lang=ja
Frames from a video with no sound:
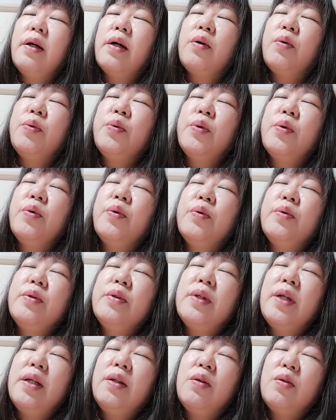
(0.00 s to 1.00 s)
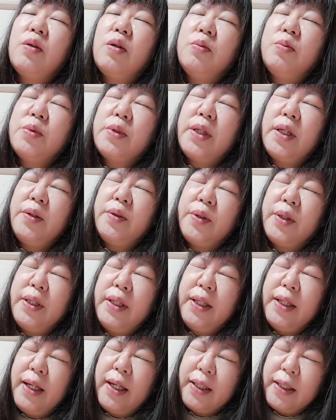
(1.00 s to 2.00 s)
この女の子向けの
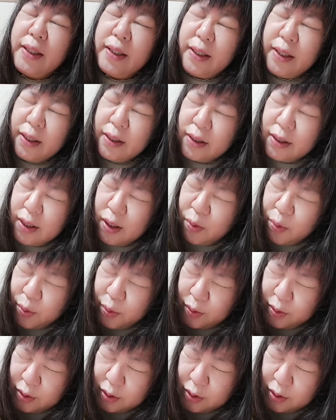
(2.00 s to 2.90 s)
キラキラした本っ